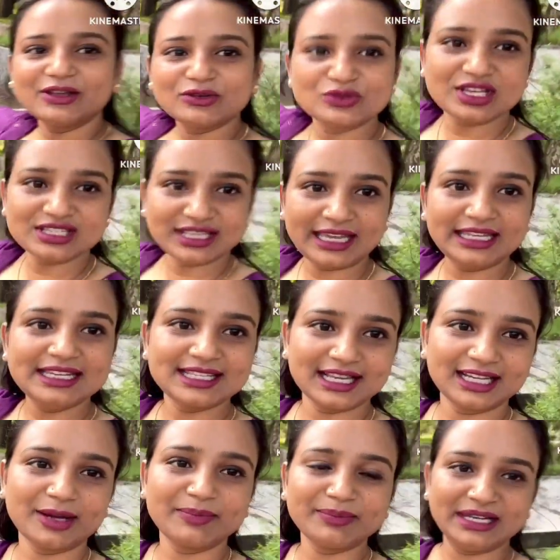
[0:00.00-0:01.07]
उसके सहेली से
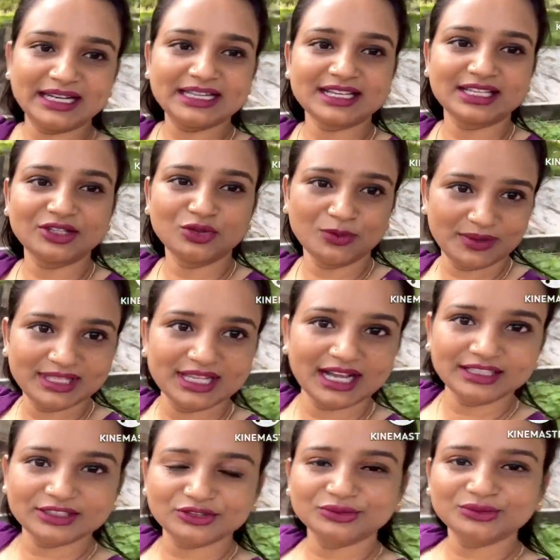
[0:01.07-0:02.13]
अगर आप मिलना चाहते हो तो मैं
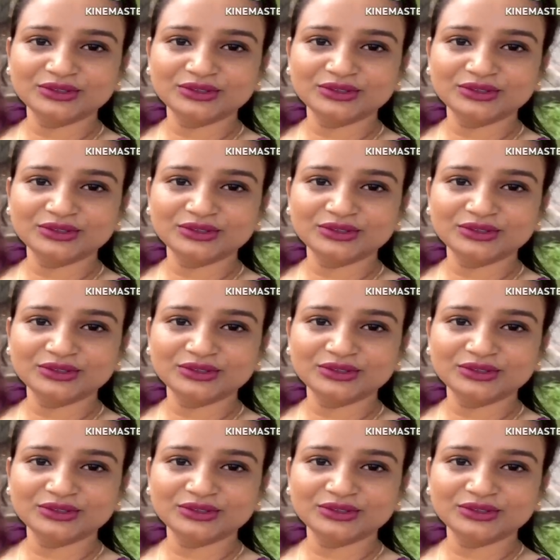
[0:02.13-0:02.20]
दिखा देती हूँ